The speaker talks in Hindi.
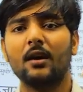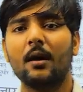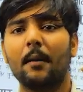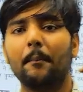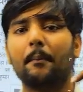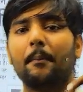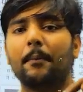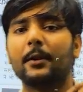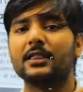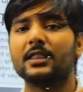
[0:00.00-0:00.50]

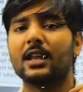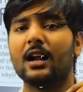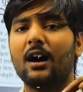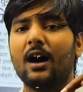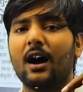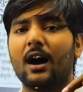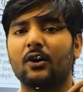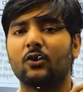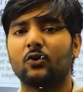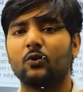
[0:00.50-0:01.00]
पंद्रह
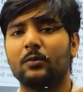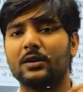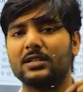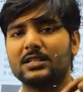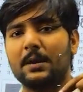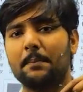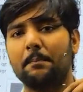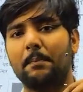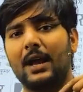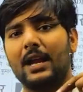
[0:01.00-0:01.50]
अक्टूबर से
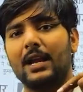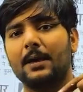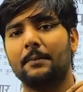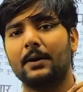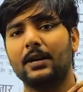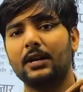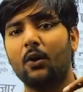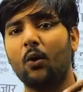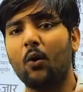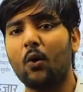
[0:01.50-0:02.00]
पहले पहले
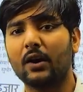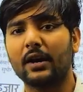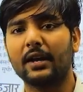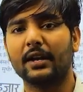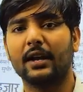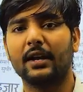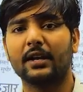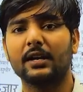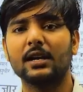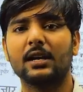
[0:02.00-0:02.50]
होके
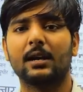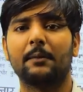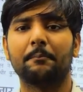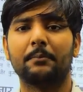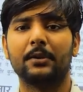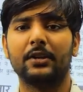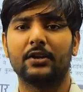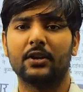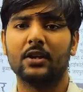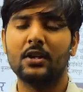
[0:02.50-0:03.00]
रहेगी
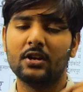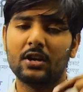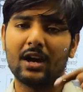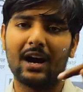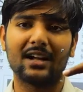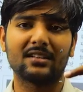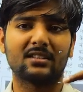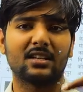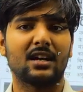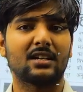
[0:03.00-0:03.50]
कंप्लीट
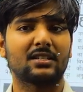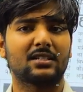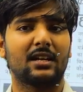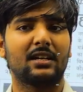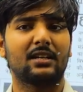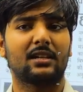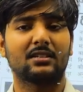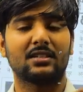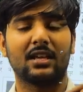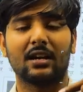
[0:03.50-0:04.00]
आचार संहिता
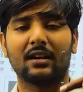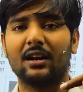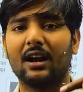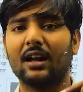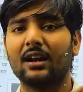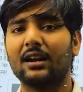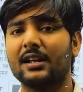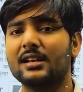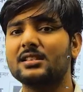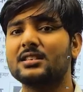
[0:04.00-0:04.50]
सरकार
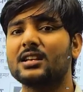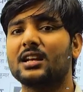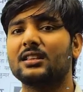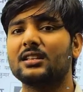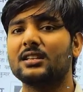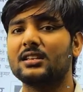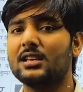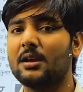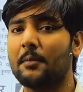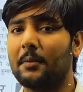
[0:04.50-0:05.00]
नहीं चाहती कि
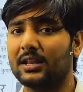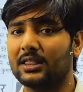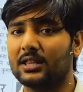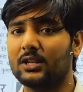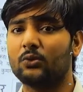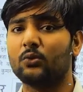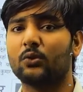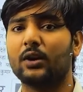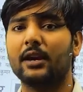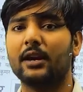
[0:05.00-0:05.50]
ये भर्ती
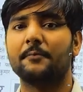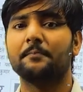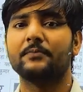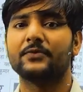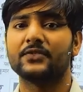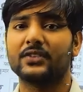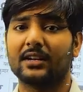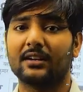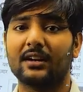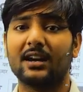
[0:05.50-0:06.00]
रुके
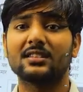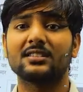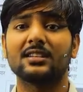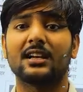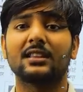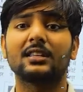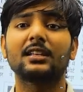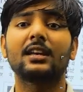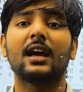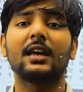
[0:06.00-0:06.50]
सरकार
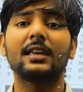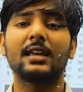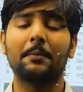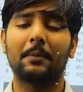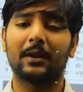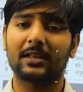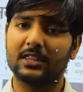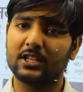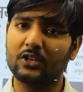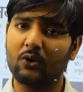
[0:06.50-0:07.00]
चाहती है ये
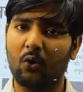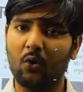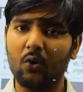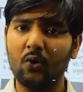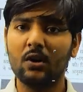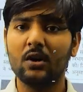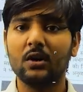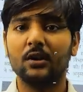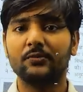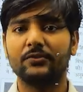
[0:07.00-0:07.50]
भर्ती हो
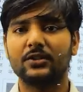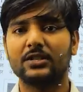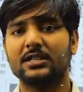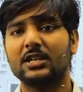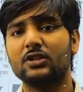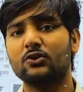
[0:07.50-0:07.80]
जिससे जो